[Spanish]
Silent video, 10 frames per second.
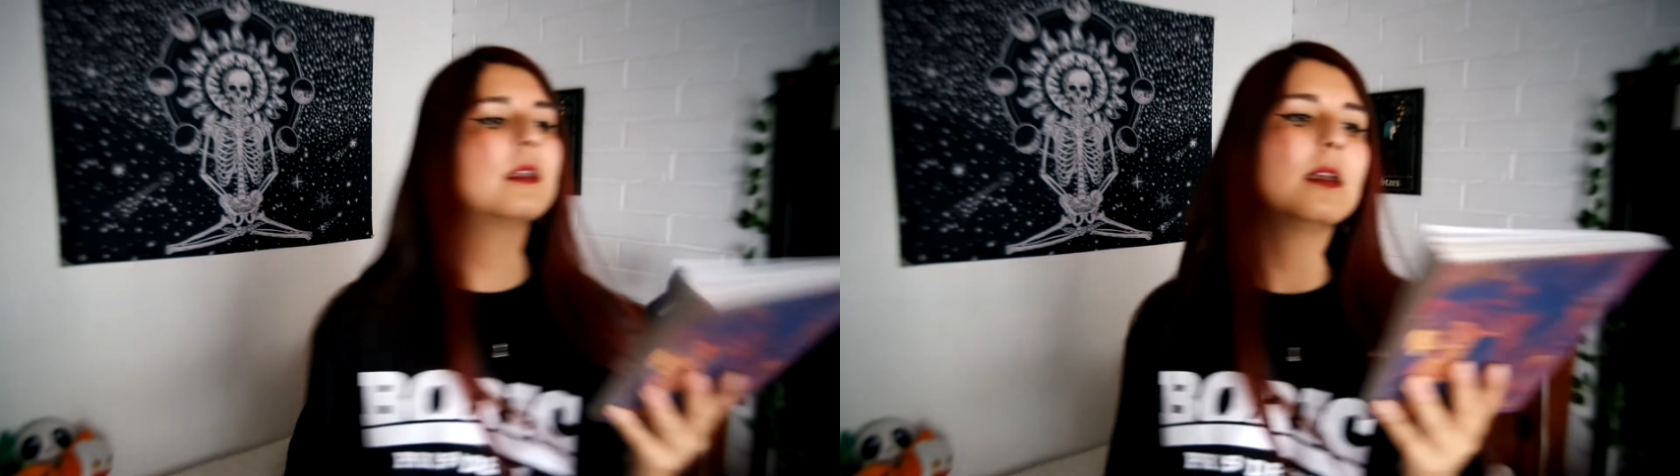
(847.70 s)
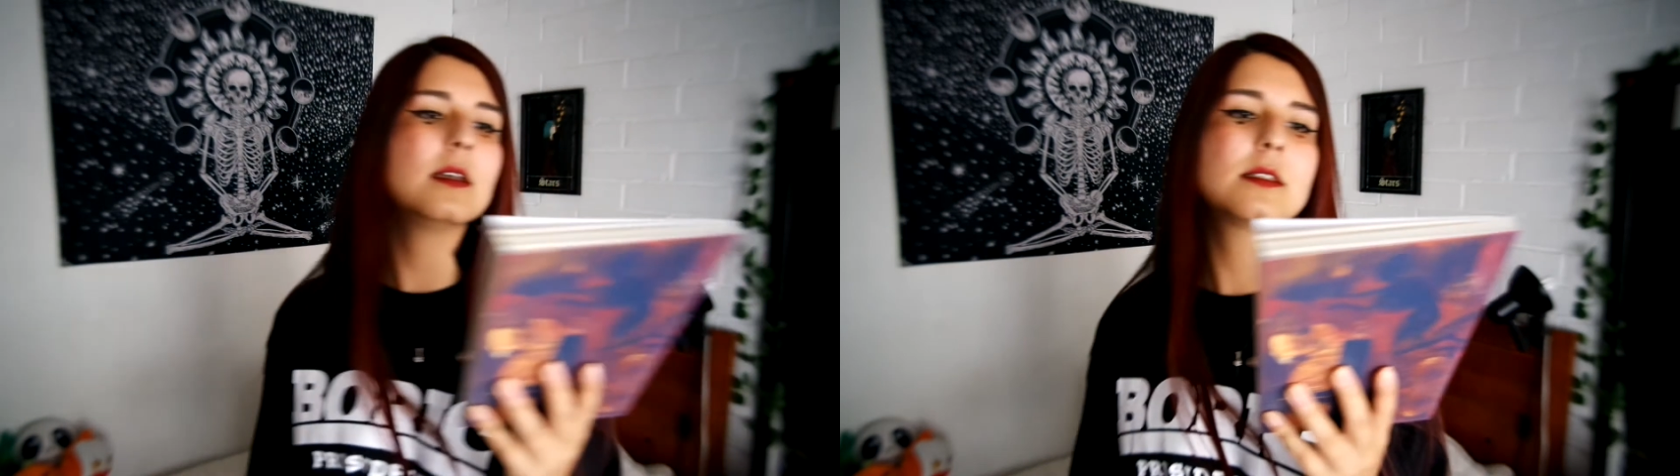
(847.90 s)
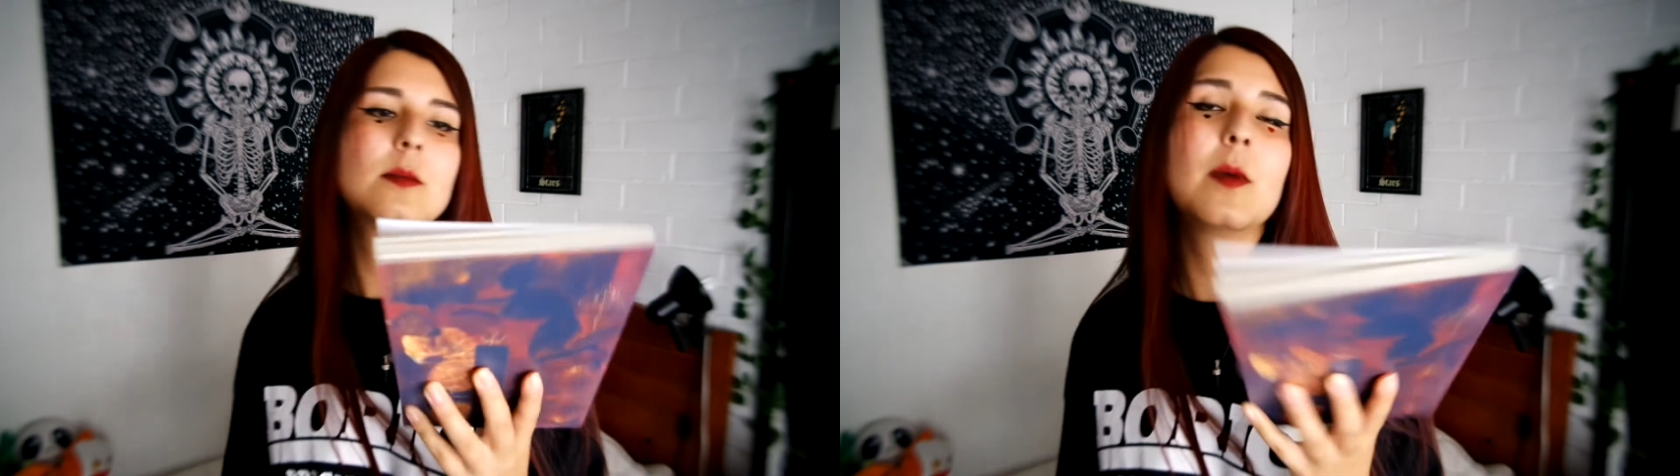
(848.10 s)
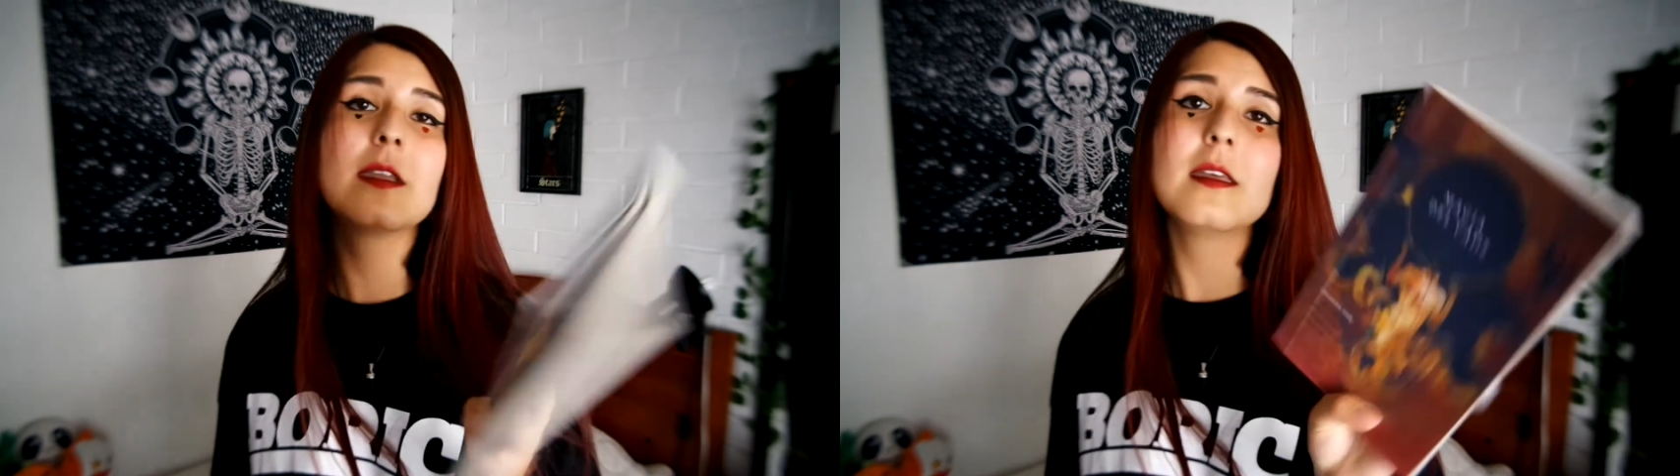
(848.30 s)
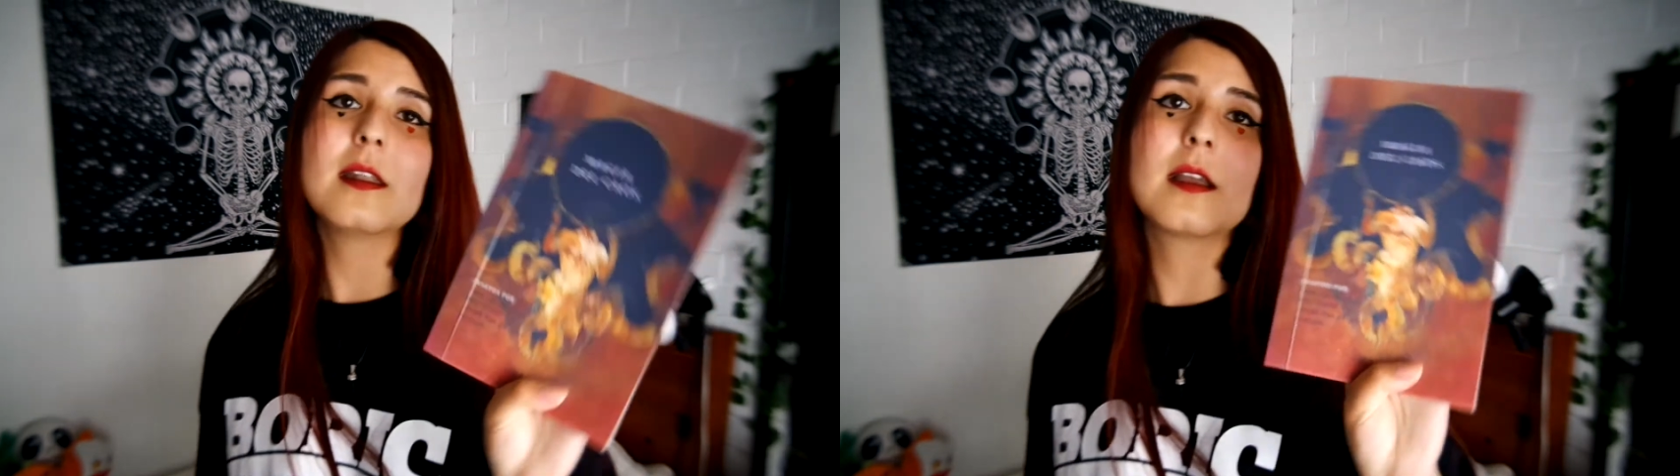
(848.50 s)
que es
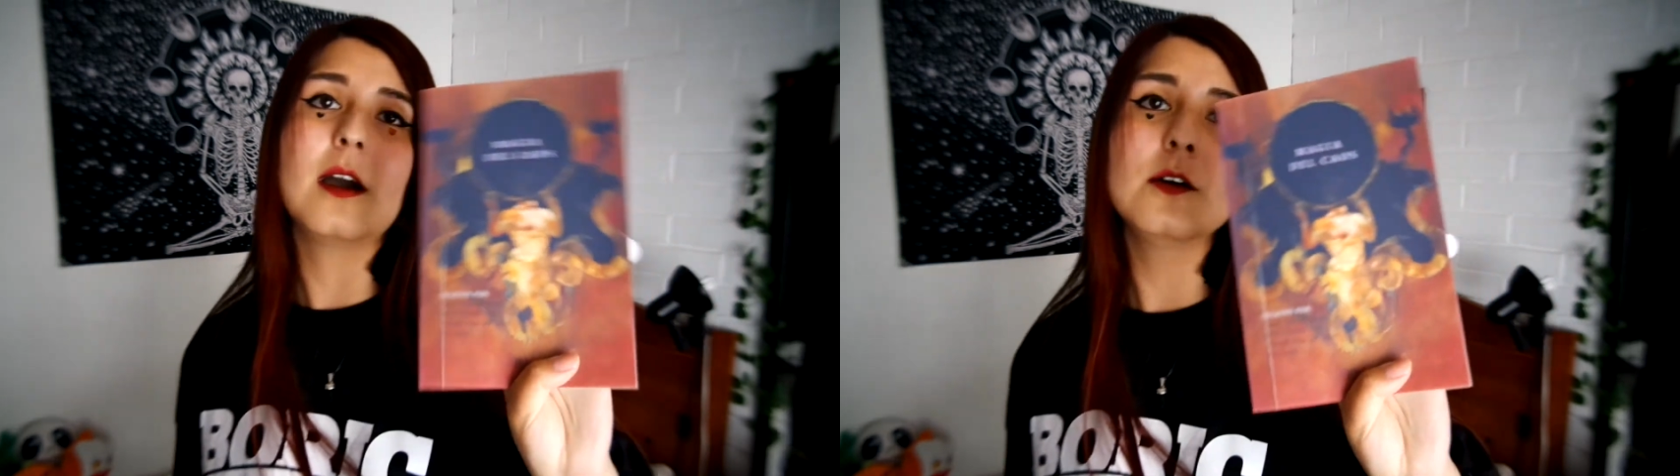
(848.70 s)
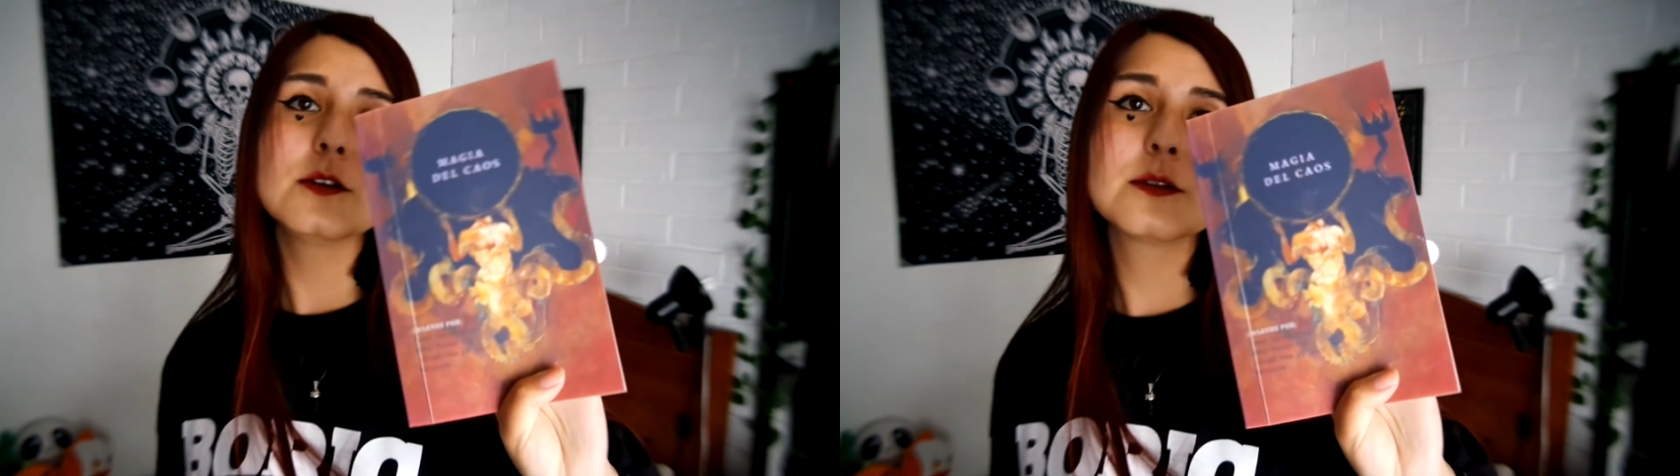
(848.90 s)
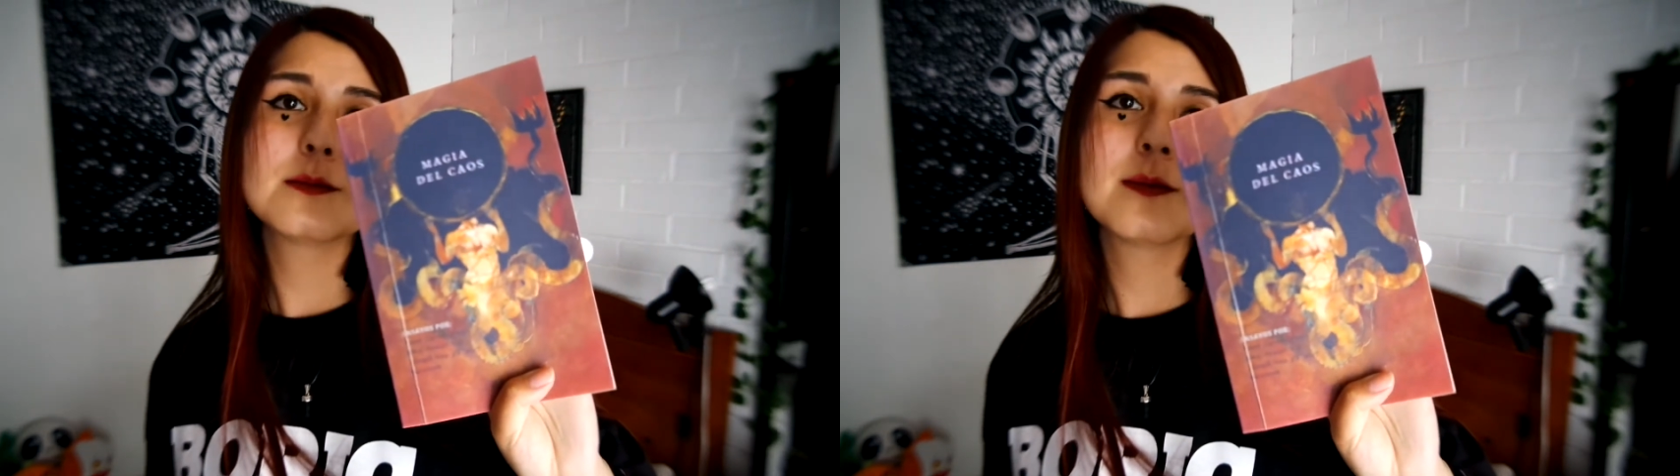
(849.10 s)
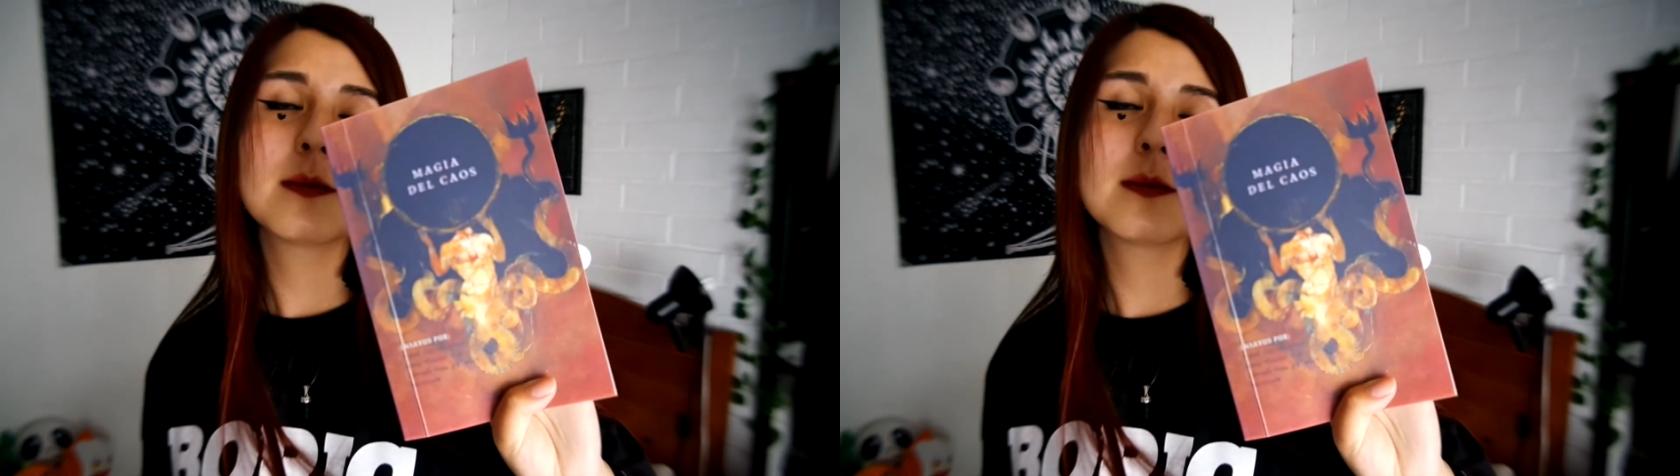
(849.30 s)
Magia del Caos,